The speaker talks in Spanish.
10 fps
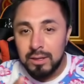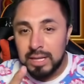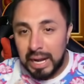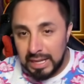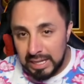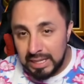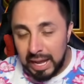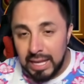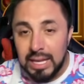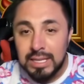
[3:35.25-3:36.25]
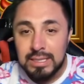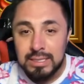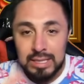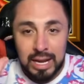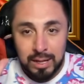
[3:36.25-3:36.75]
trae detalles
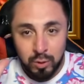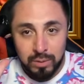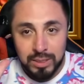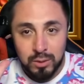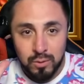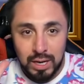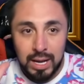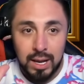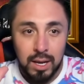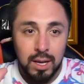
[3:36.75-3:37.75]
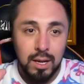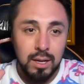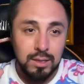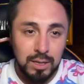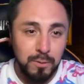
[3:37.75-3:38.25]
de la nueva escuela.
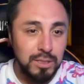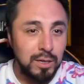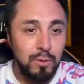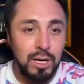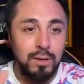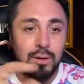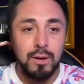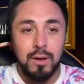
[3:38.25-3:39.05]
¿Estamos de acuerdo?